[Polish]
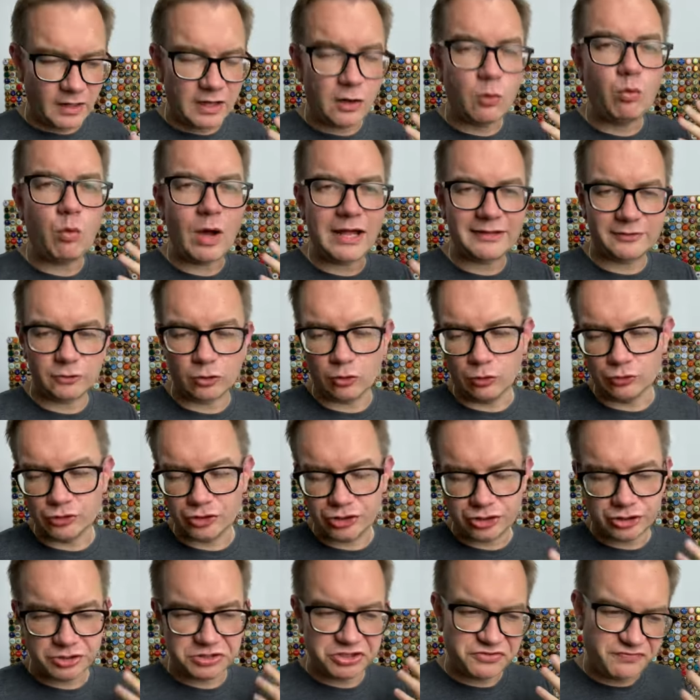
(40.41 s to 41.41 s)

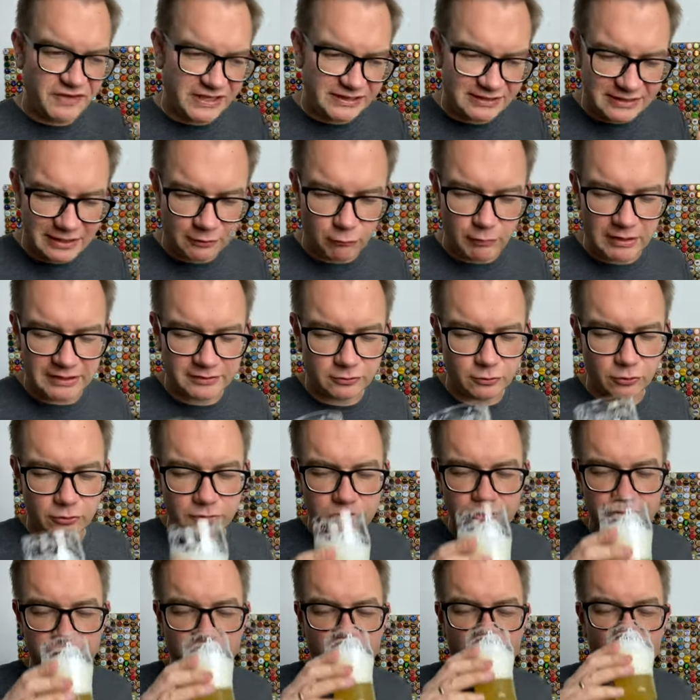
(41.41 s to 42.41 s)
Gładkość, świetna
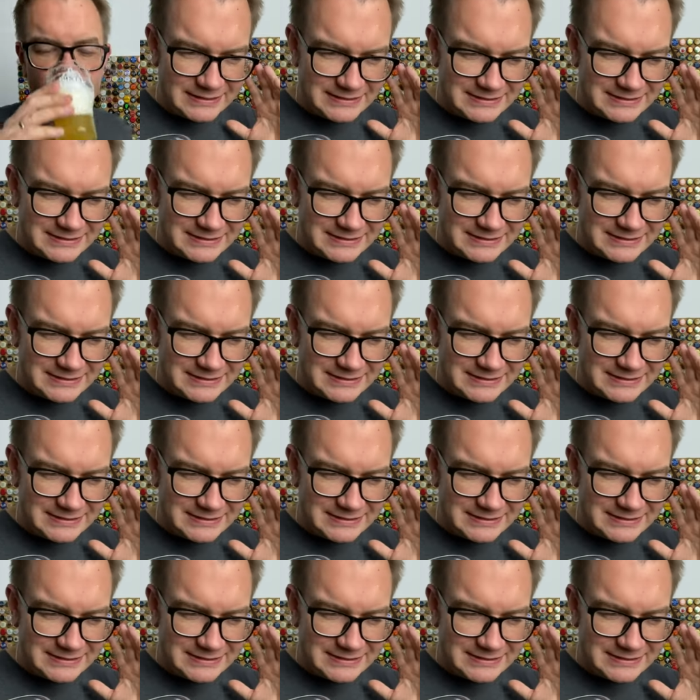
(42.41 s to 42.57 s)
gładkość.